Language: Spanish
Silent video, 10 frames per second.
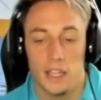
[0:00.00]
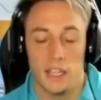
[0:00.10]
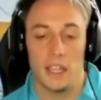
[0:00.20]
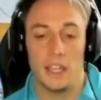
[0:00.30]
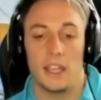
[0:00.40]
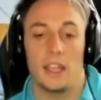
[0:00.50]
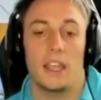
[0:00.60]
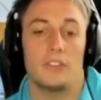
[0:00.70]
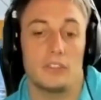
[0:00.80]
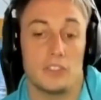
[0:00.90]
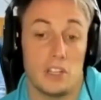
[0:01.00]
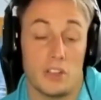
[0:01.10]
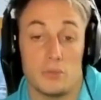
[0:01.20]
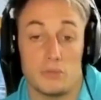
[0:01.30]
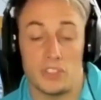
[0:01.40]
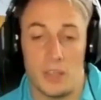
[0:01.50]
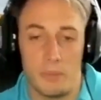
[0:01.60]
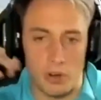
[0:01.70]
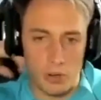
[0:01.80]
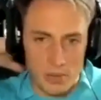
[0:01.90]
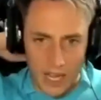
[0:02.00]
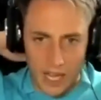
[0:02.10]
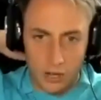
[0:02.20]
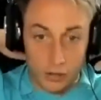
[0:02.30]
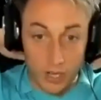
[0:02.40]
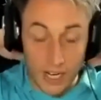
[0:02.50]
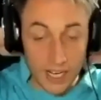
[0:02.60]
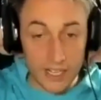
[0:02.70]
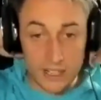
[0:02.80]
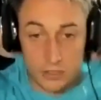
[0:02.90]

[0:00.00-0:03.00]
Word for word: eh, eso sí lo denuncié, pero no me la agarro con la gente,